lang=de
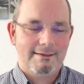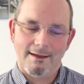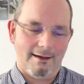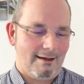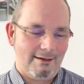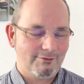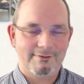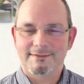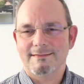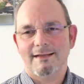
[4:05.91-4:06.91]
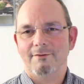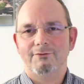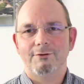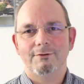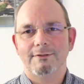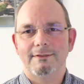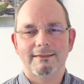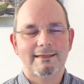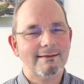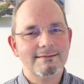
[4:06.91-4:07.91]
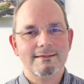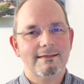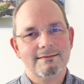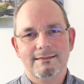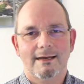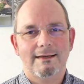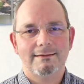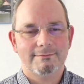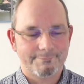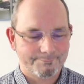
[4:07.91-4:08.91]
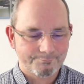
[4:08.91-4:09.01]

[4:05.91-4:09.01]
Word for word: Ja, also es ist einfach nur eine ganz, ganz geile